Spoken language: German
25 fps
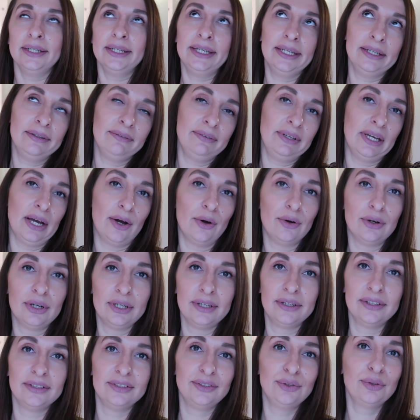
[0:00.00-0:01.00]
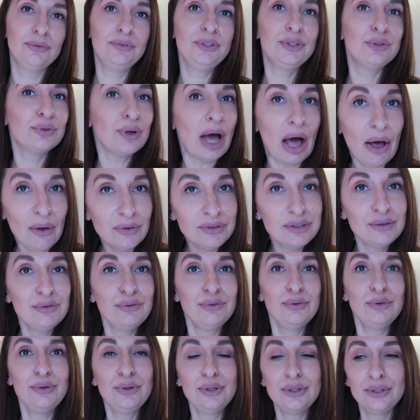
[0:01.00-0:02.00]
irgendwie auch so wie zu Hause
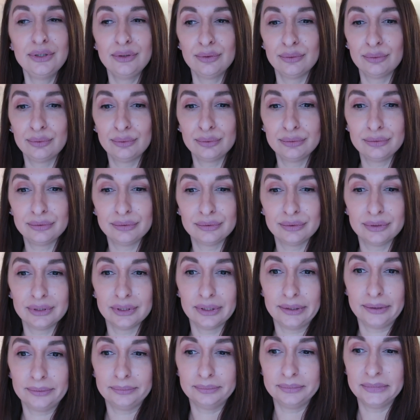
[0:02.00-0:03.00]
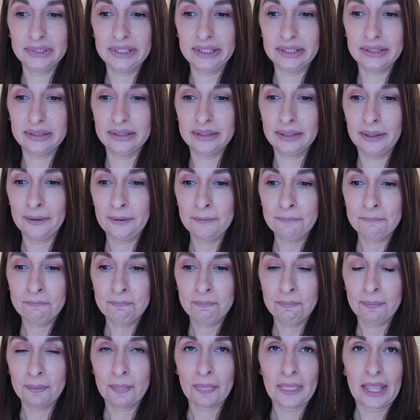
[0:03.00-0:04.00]
fühlt und ähm, nicht
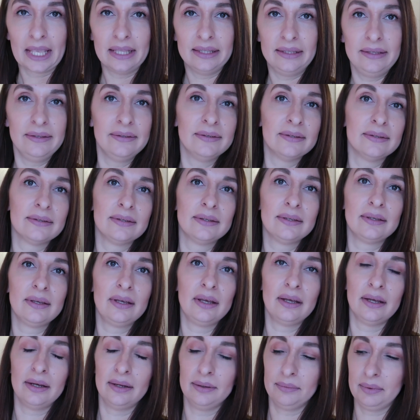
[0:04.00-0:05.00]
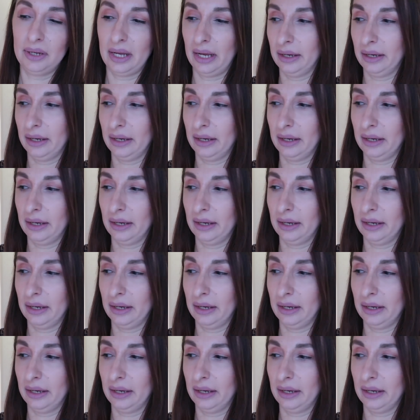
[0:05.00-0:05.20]
dieses ähm,